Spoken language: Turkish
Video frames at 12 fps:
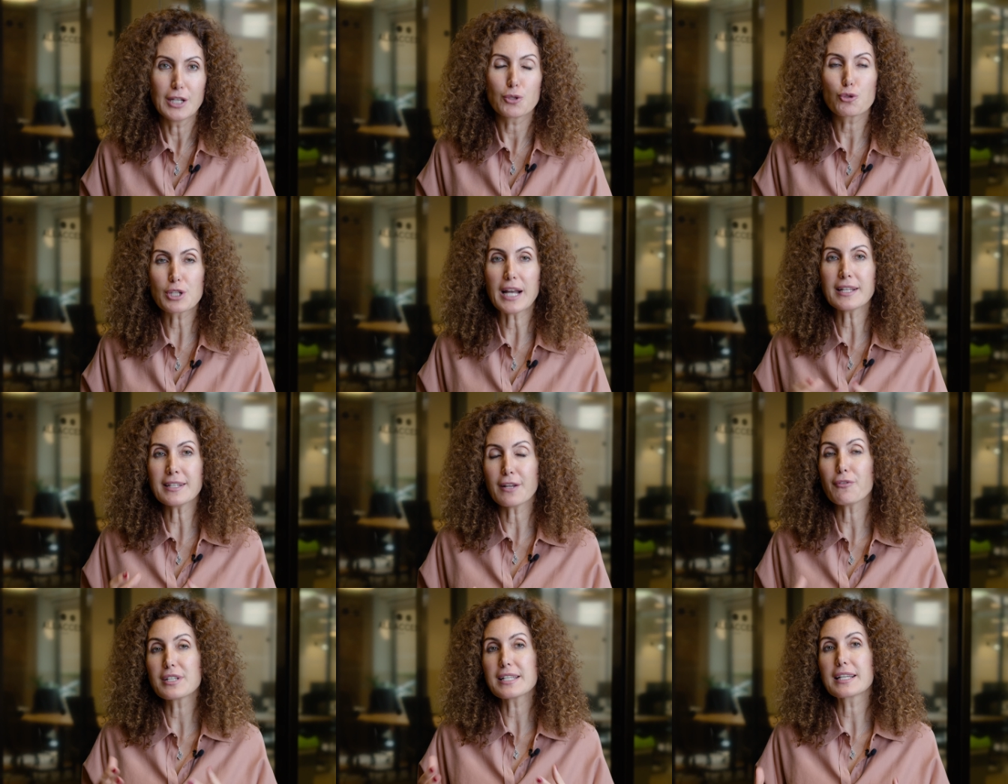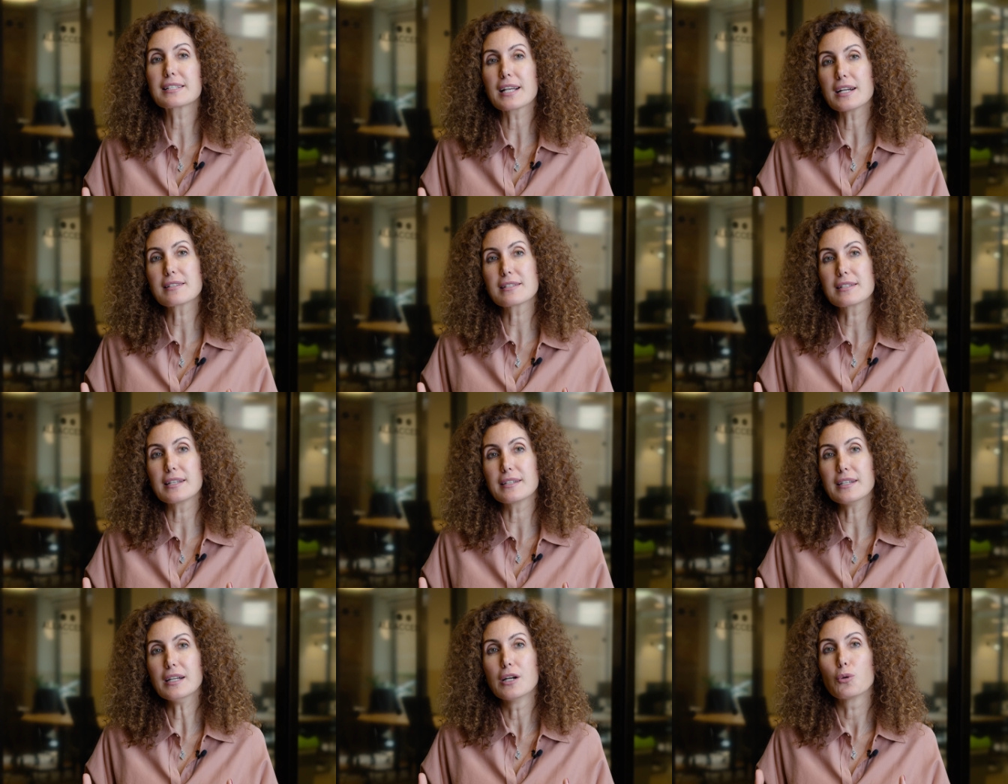Düzenli nefes
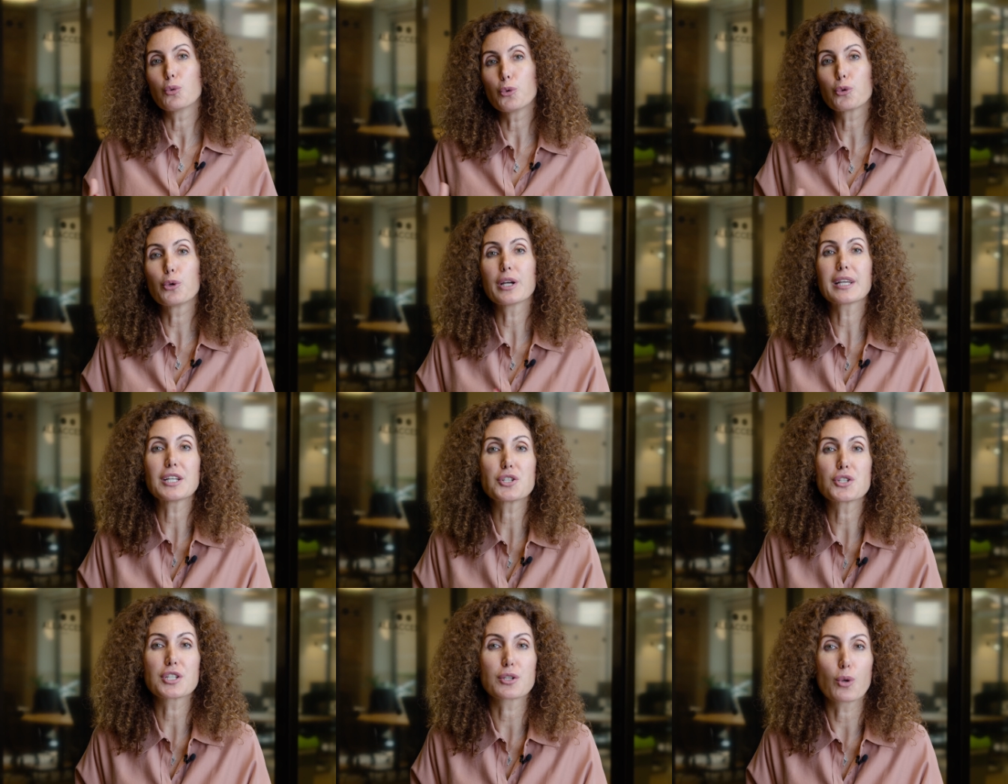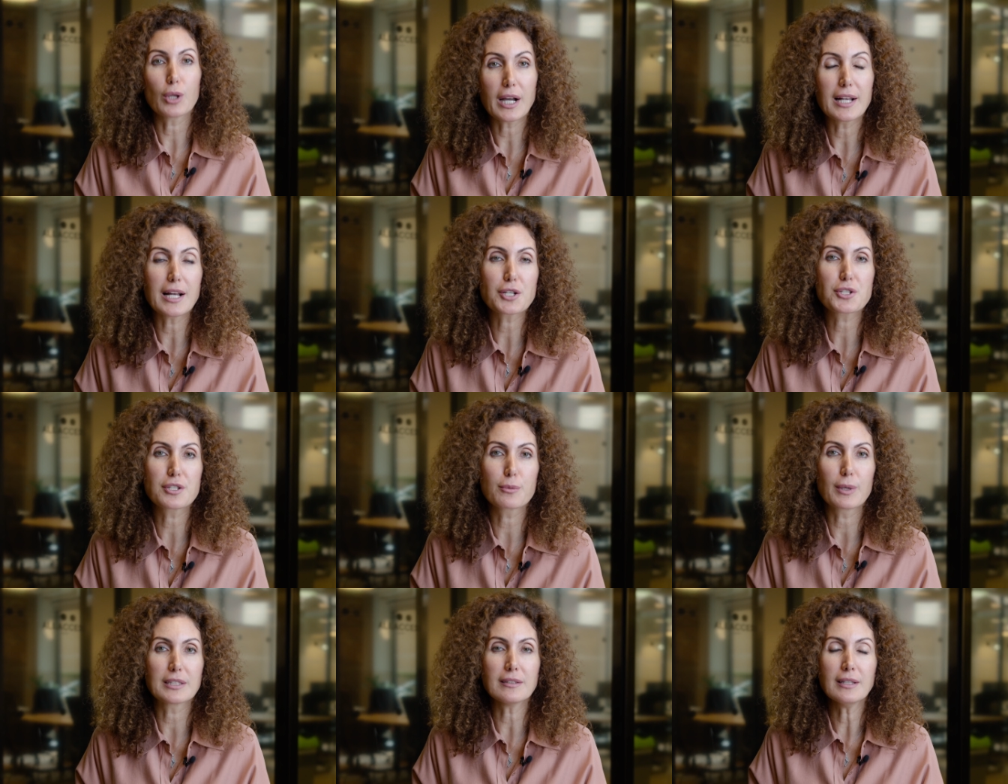egzersizleri uykuya geçişi
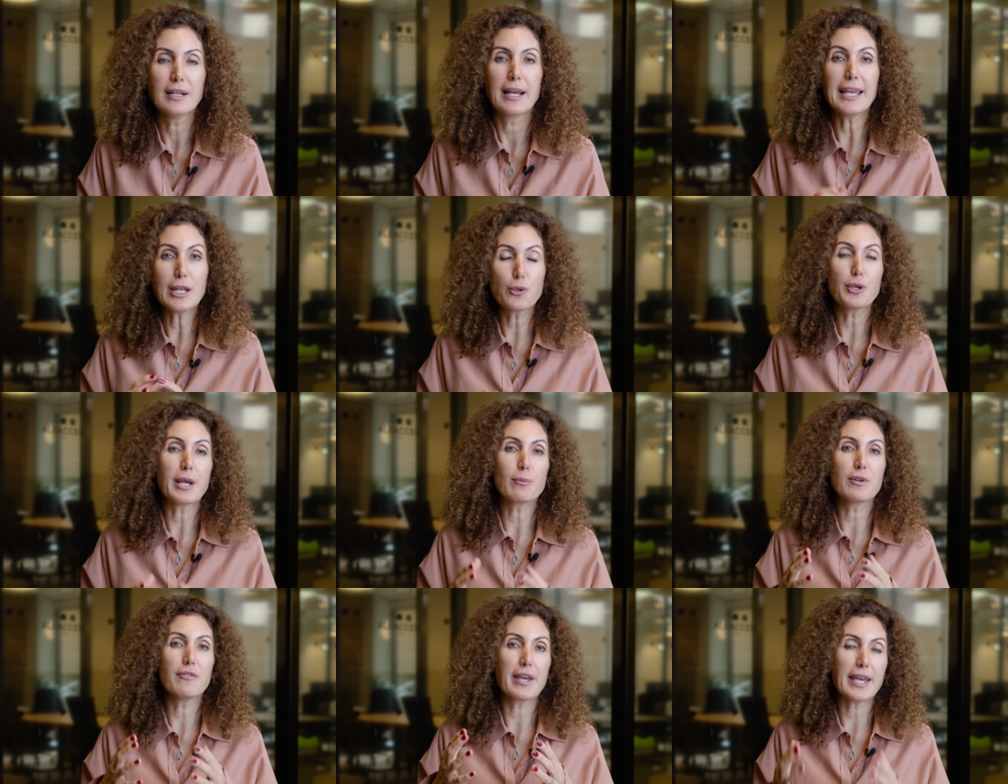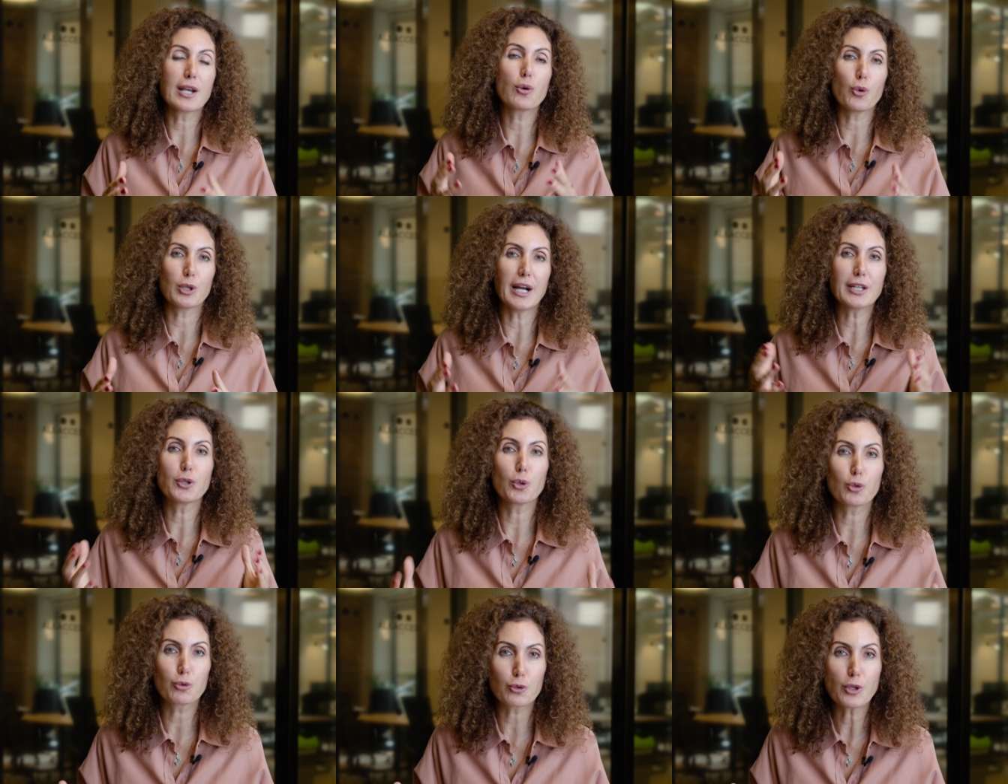kolaylaştırmanın en önemli ve en kolay
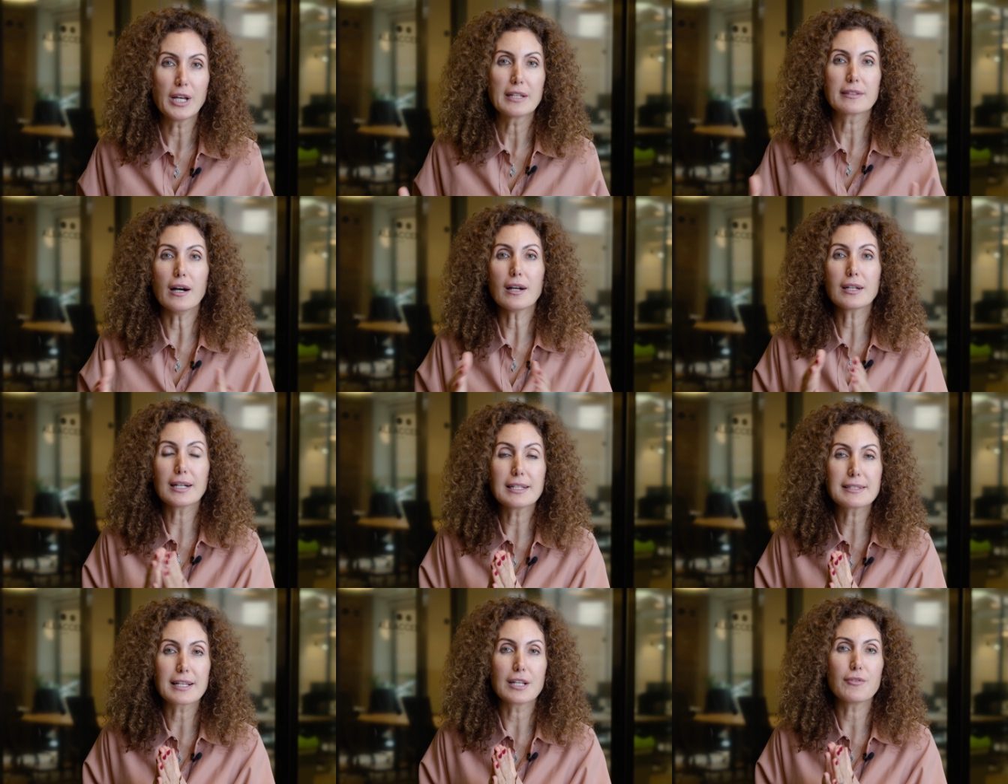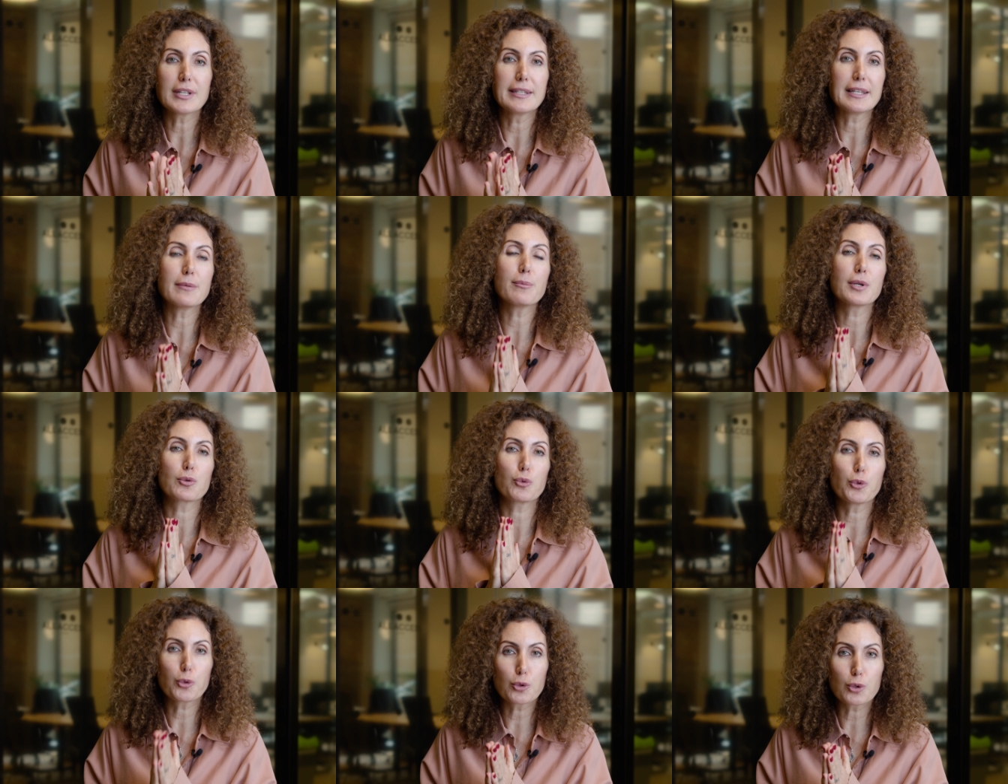yoludur. Daha kaliteli ve derin bir
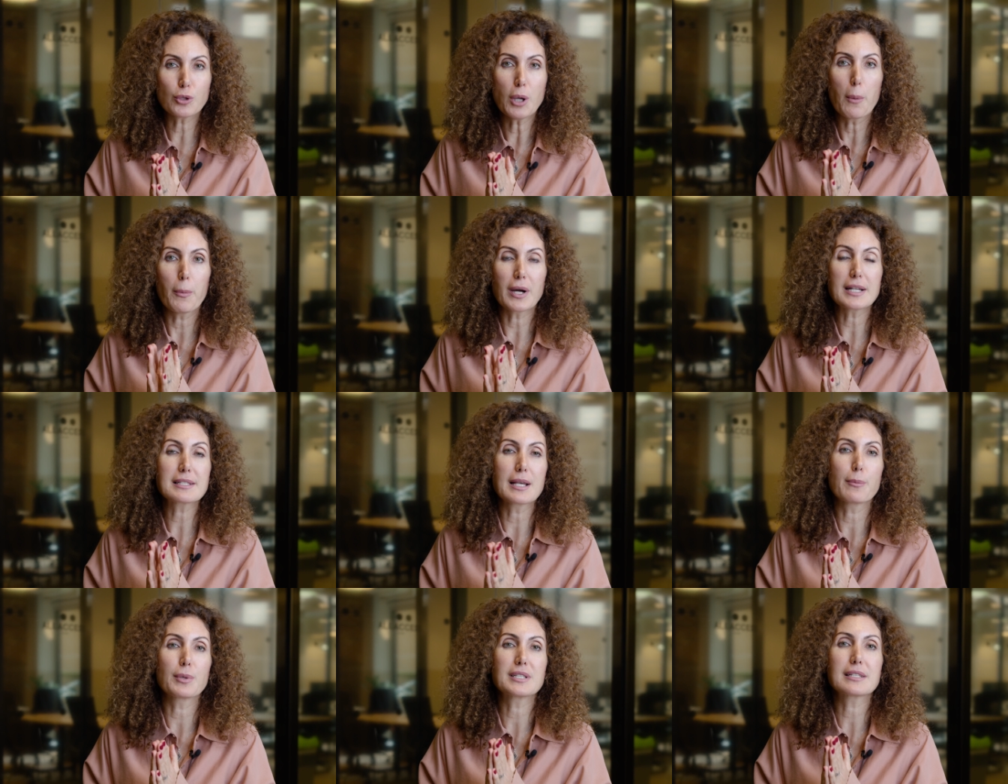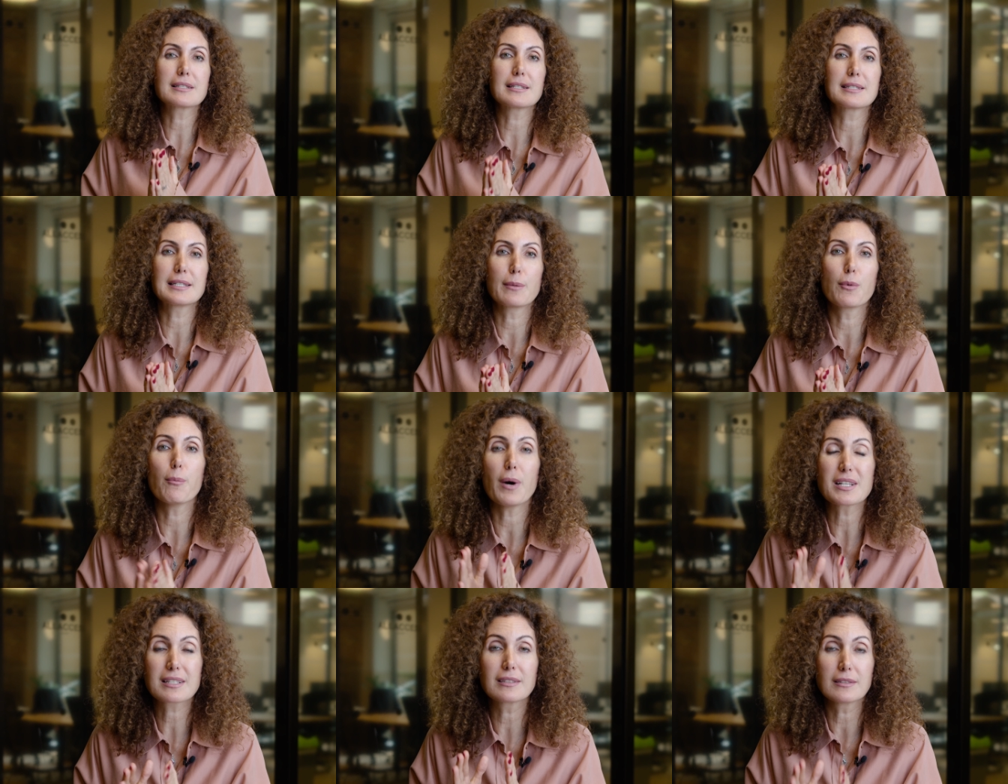uykunun parasempatik sistemin
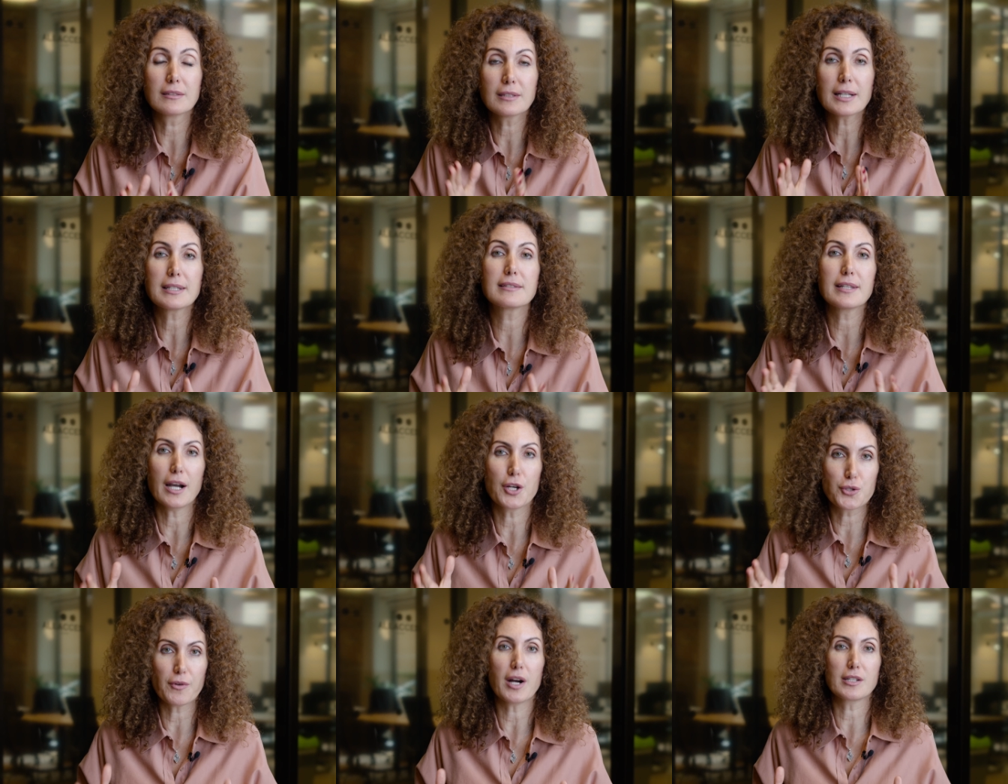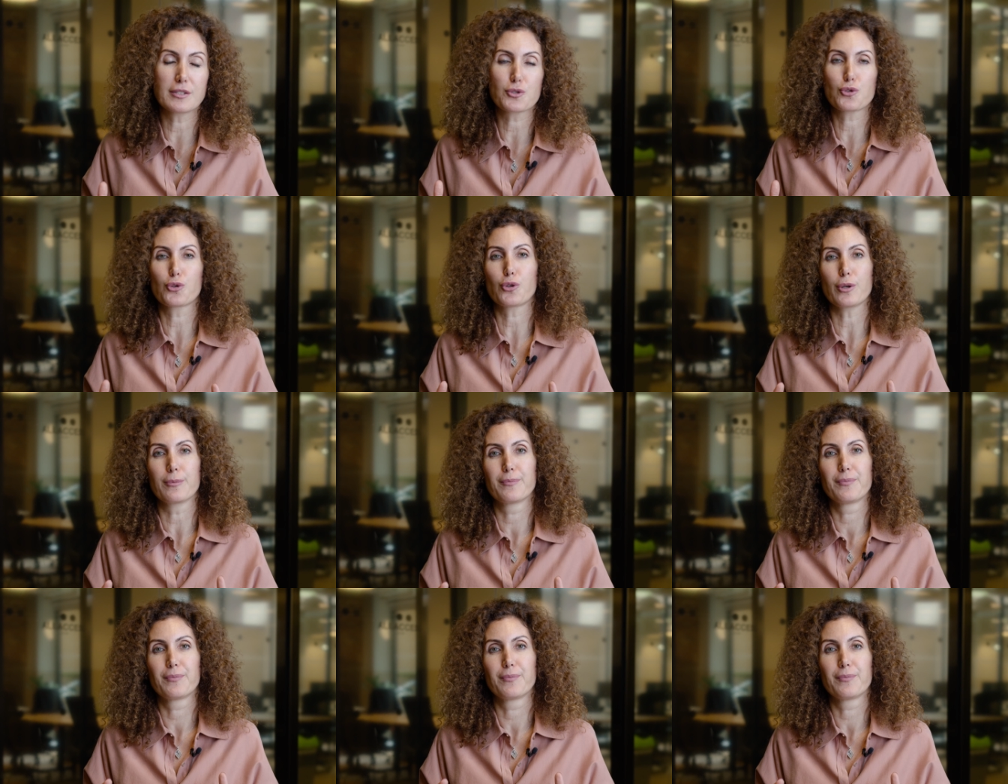baskınlığına ihtiyacı vardır çünkü.